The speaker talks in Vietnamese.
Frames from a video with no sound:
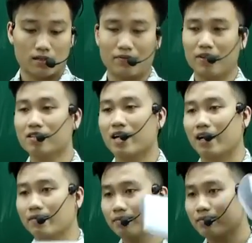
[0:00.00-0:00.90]
Tại vì đơn
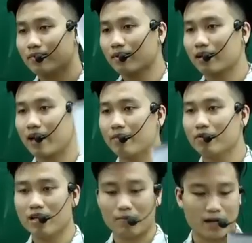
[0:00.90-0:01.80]
giản lắm. Các em
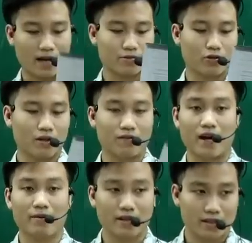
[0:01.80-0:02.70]
cứ nhập cái hàm số này
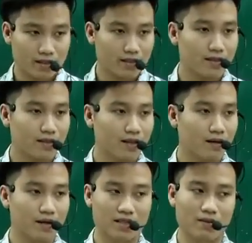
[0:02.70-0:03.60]
vào fx ấy.
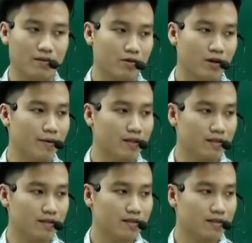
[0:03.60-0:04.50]
Các bạn nhập hàm số fx,
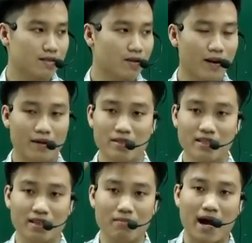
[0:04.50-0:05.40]
xong em
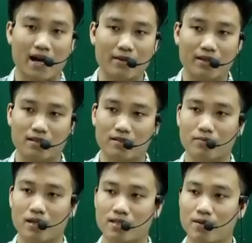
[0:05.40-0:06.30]
nhìn cái bảng fx,
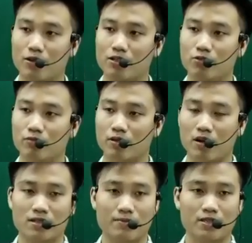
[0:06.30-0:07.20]
bây giờ xem hình dung của
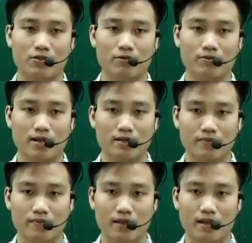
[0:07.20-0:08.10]
nó, xem hình dung của nhá.
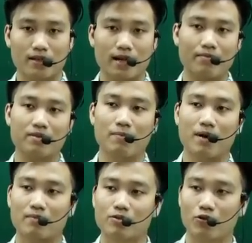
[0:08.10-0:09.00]
Các em nhập
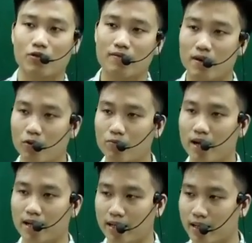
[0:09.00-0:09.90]
hàm số này vào mốt
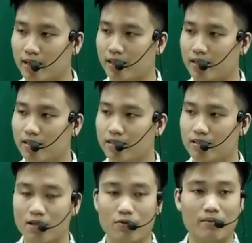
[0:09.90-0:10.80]
7 này.
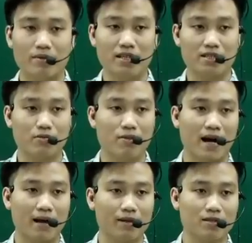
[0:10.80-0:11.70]
Xong em nhìn trong
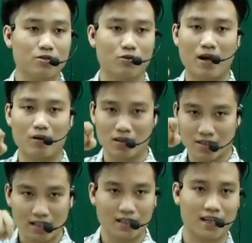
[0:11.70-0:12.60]
bảng fx số nào
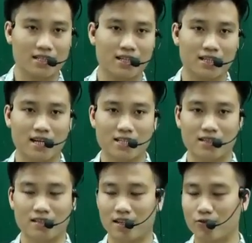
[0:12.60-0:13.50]
lớn nhất thì đấy chính là giá
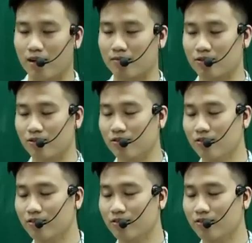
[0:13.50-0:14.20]
trị lớn nhất của hàm số.